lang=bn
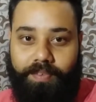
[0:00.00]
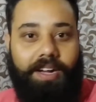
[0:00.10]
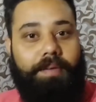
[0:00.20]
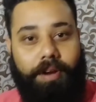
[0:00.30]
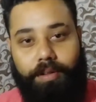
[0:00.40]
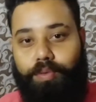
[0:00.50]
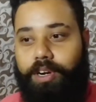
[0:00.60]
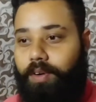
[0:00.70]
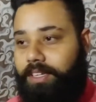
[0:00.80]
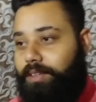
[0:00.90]
আর আমরাও
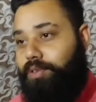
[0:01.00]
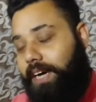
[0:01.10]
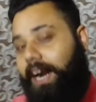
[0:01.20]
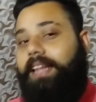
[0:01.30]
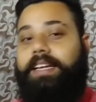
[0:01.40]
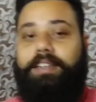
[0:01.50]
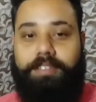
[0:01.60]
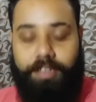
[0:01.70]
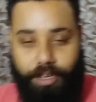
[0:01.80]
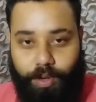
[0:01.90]
দূরের কথা তো সারাদিন
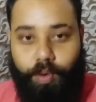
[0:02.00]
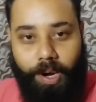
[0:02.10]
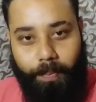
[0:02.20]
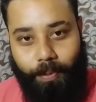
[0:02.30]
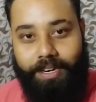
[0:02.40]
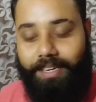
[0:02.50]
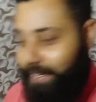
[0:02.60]
ঘোরার পরে